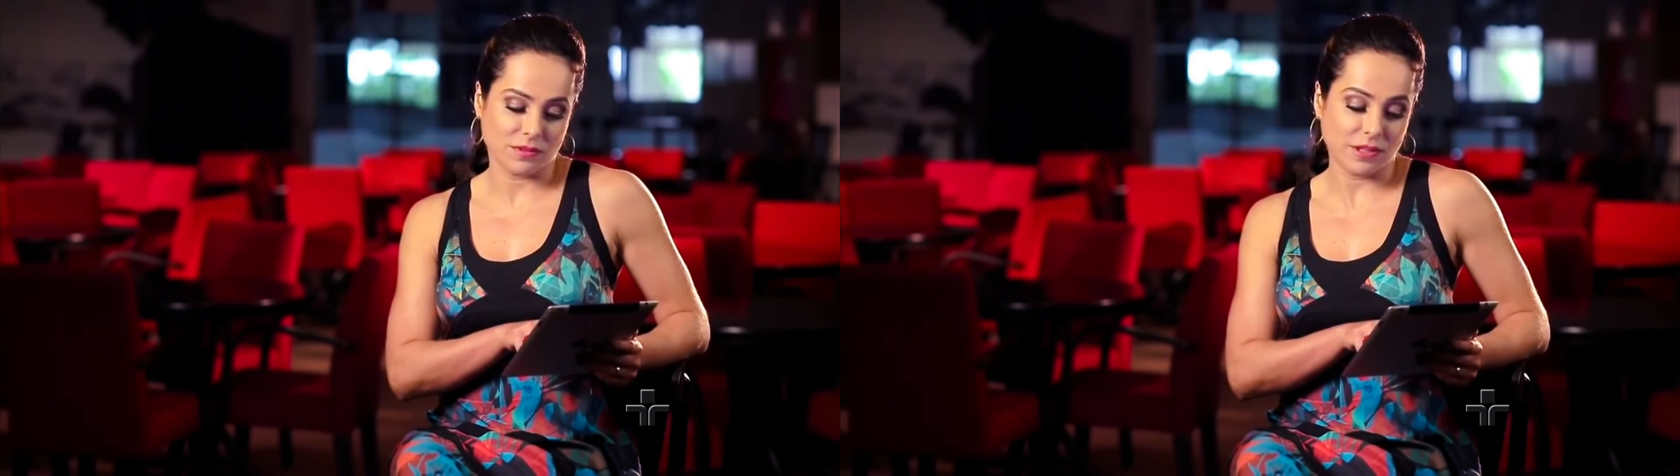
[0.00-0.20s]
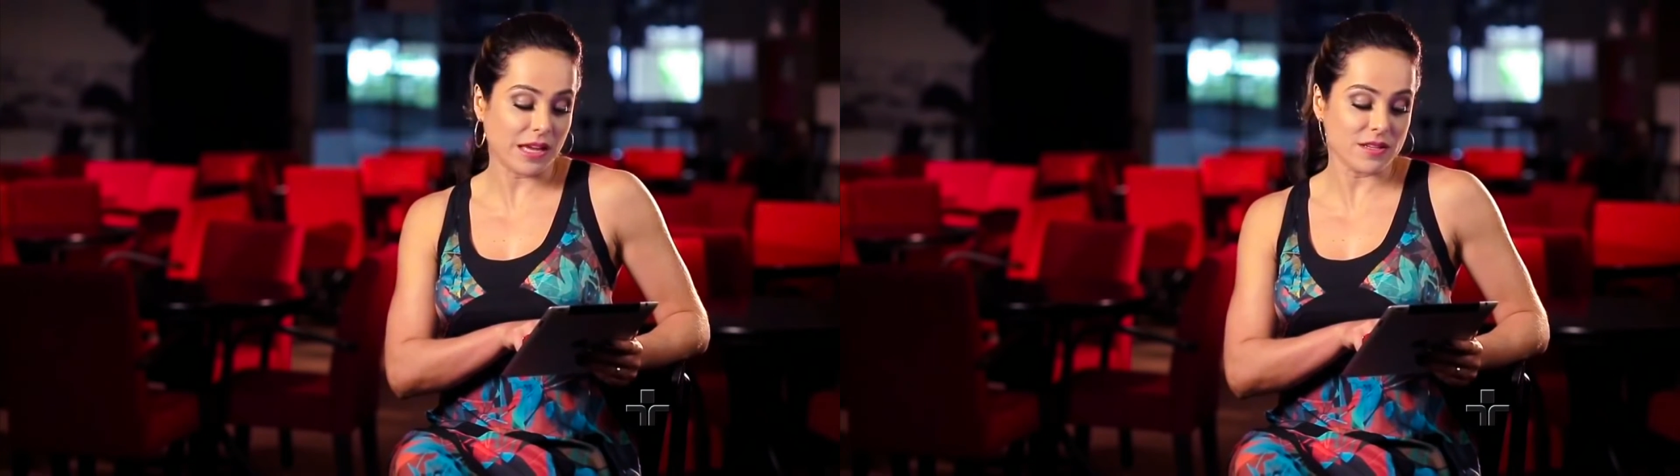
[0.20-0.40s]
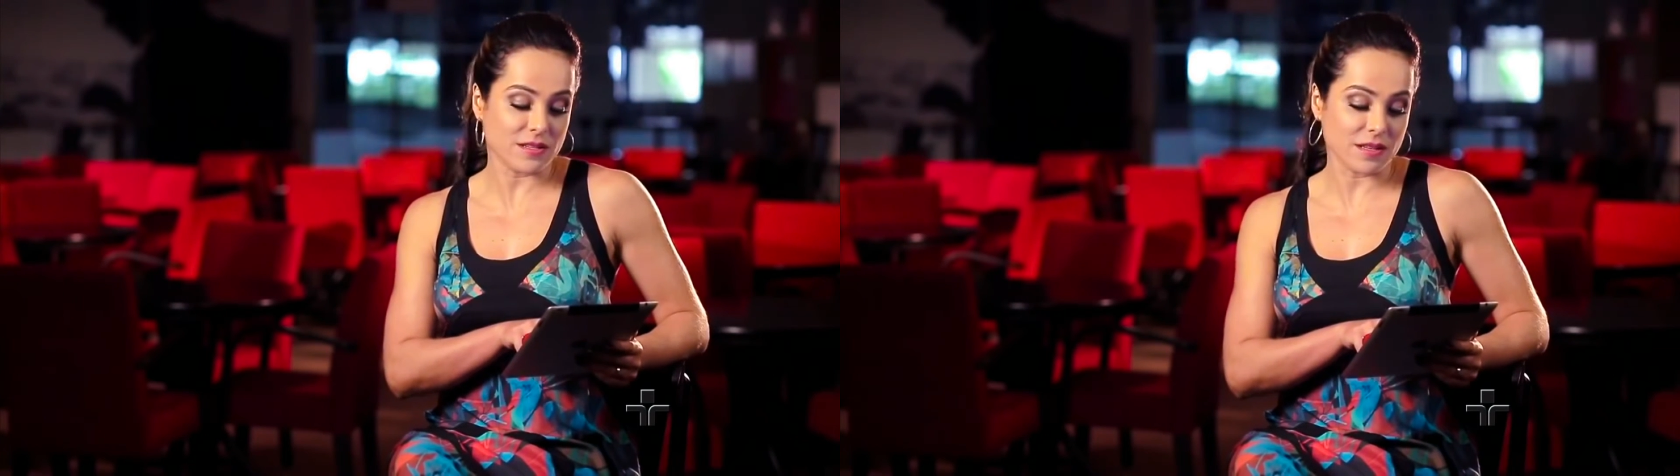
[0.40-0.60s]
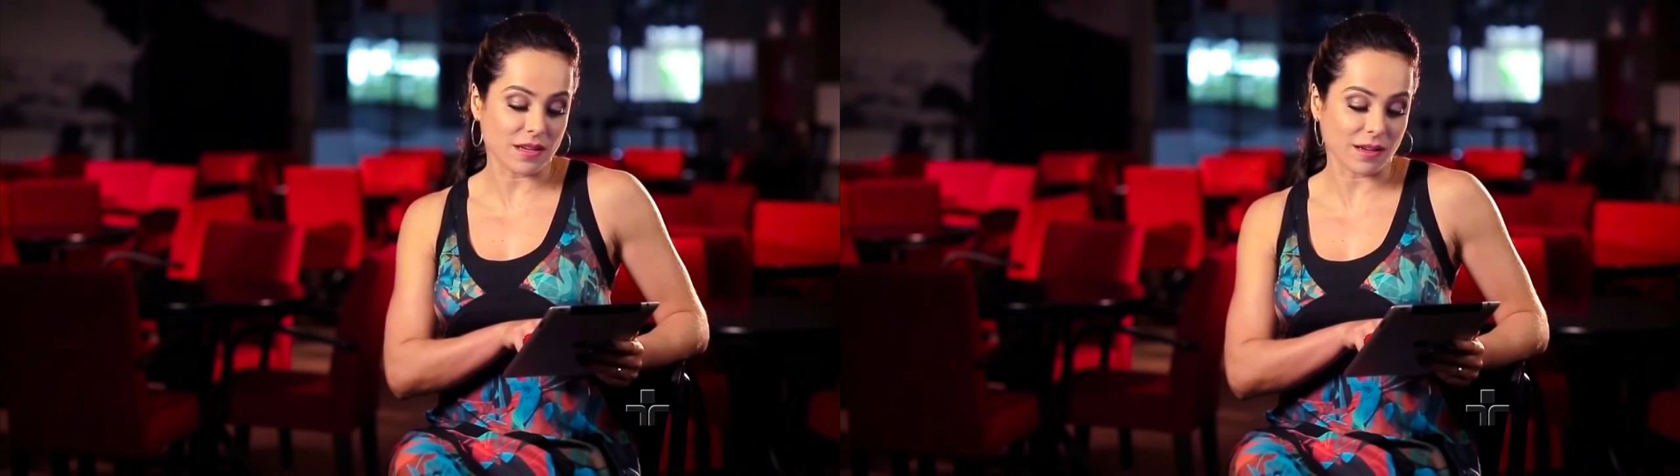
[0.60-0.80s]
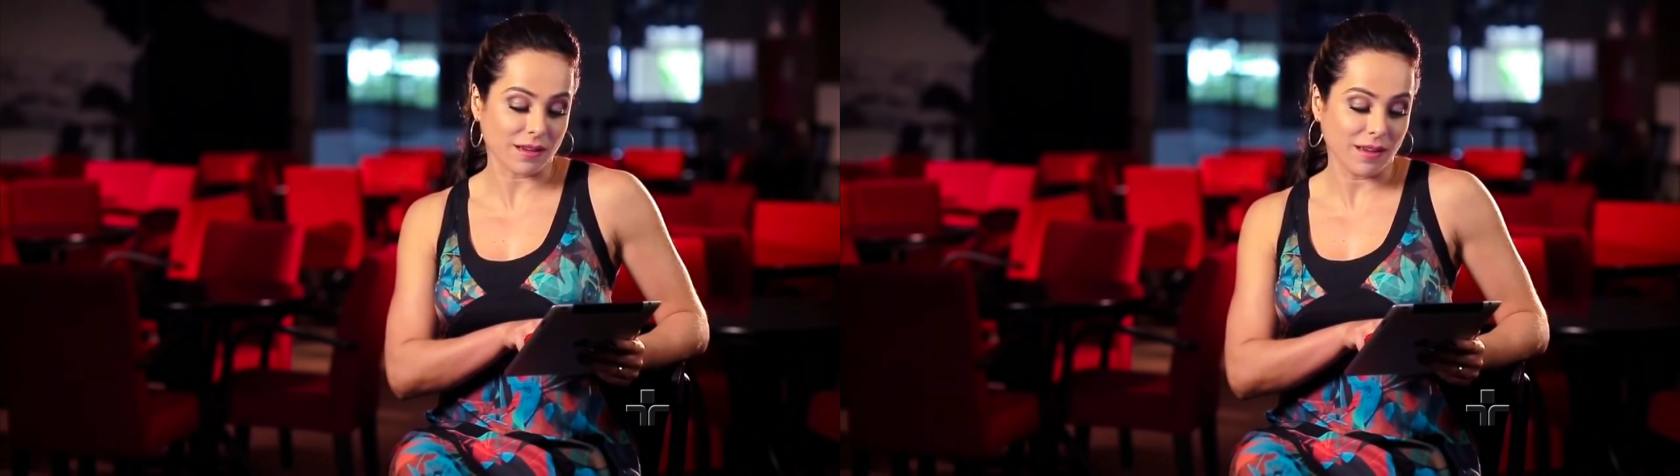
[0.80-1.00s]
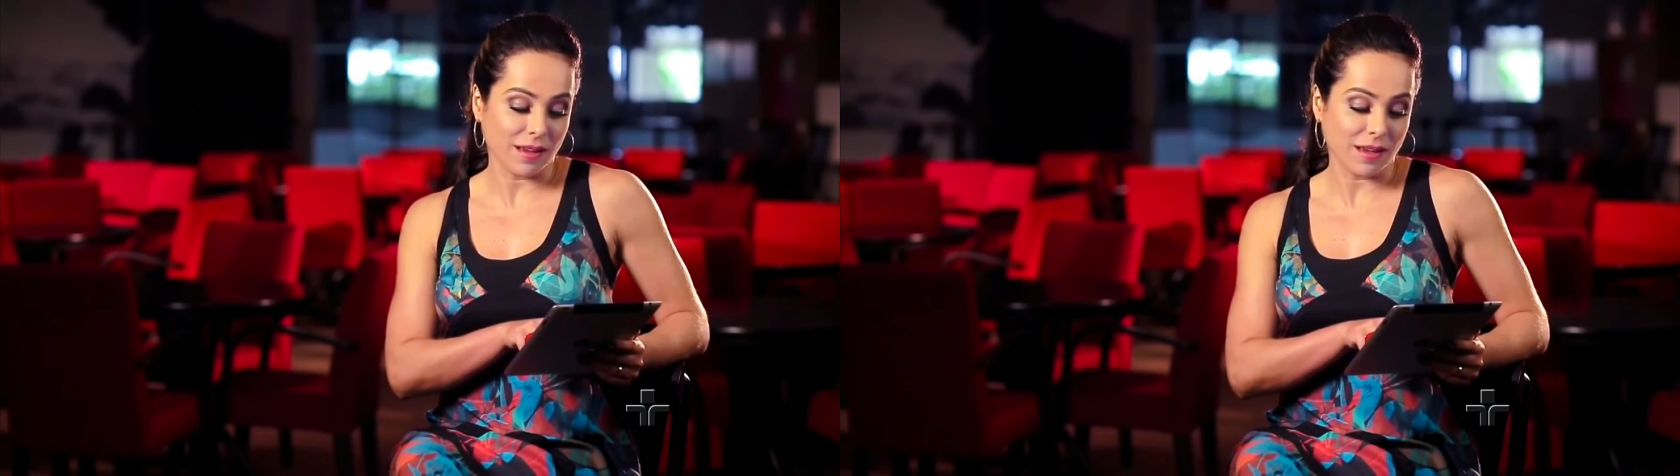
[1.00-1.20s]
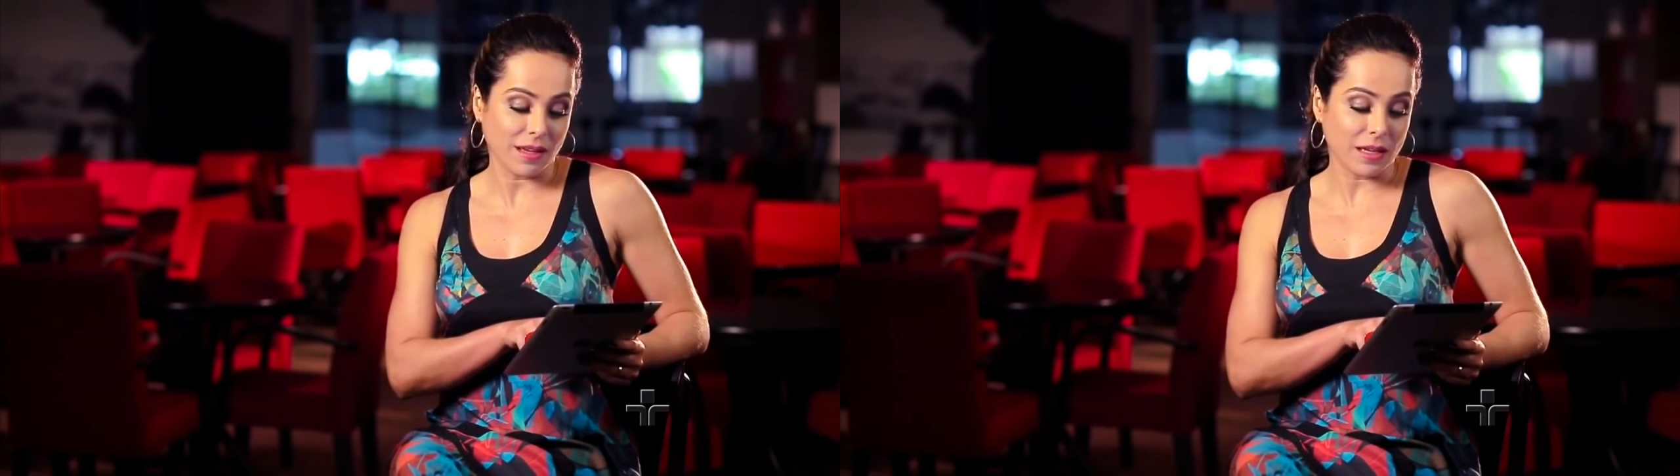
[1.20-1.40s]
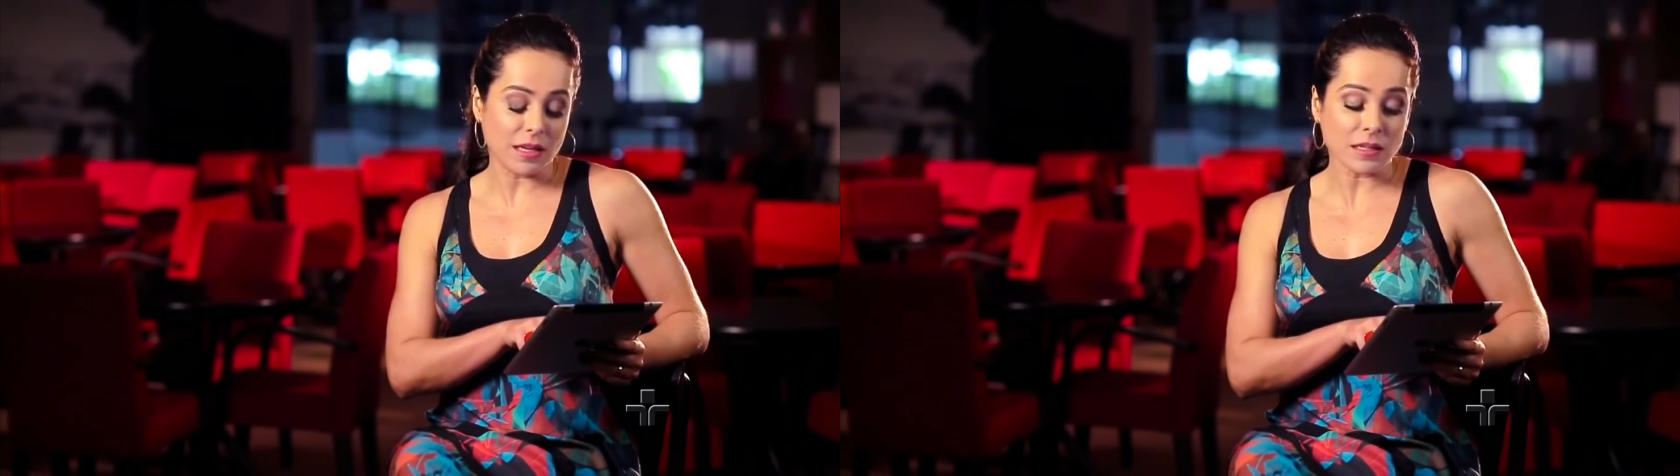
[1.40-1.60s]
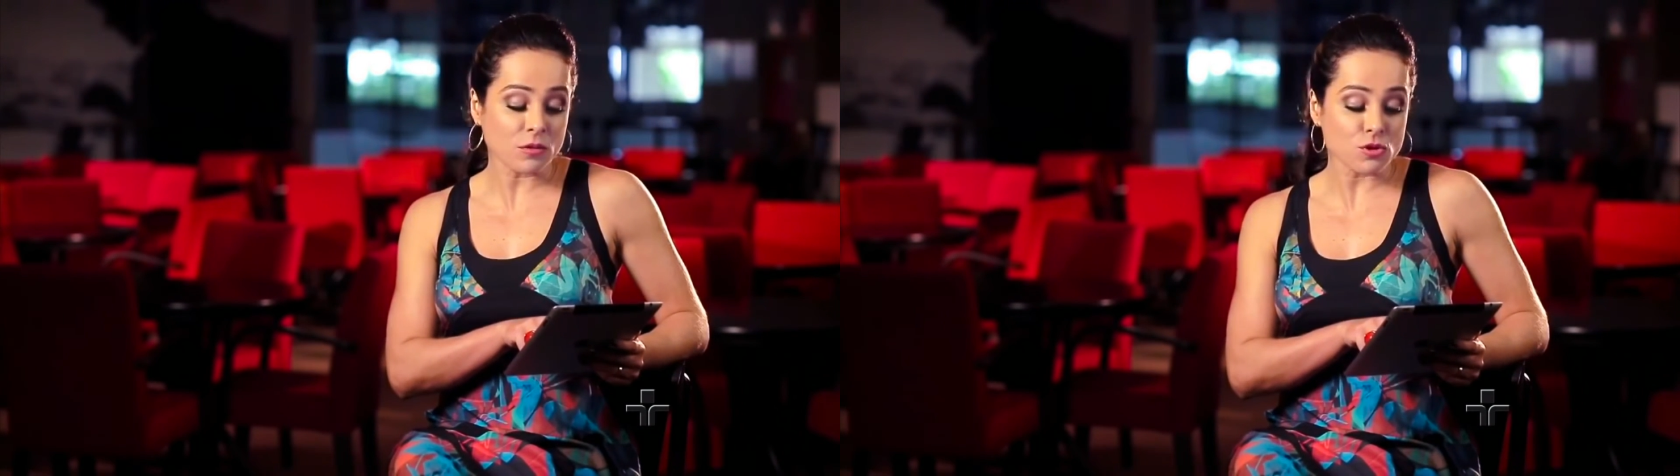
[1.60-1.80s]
Quer dizer, ele não